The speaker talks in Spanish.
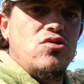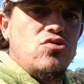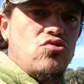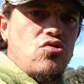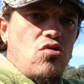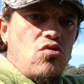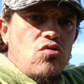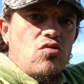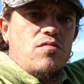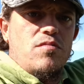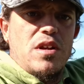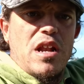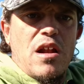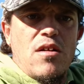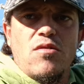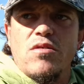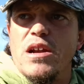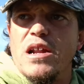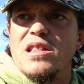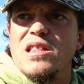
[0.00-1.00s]
Yo, mira
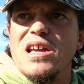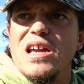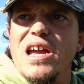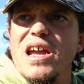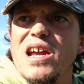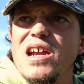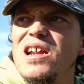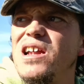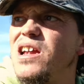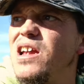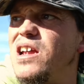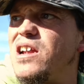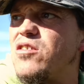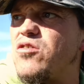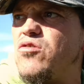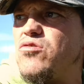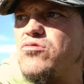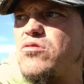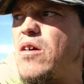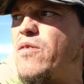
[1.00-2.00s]
lo grande que es el,
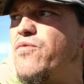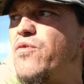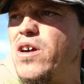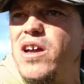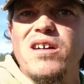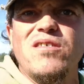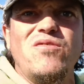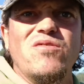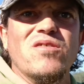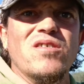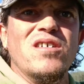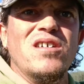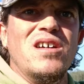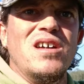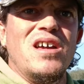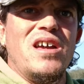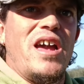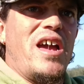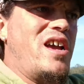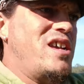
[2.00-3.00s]
cortafuego.
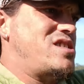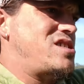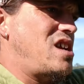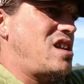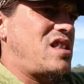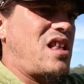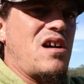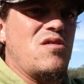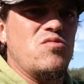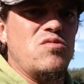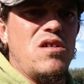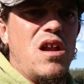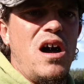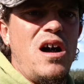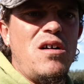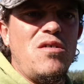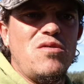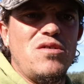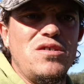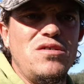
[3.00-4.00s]
Échate a un
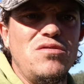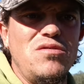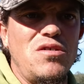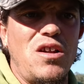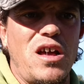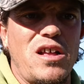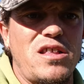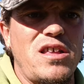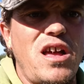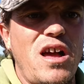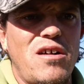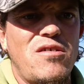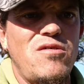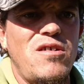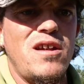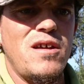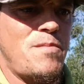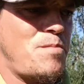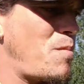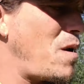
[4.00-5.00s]
lado, que yo, la tía
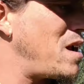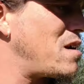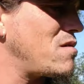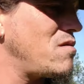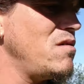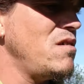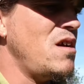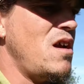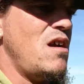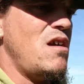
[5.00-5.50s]
con el perro.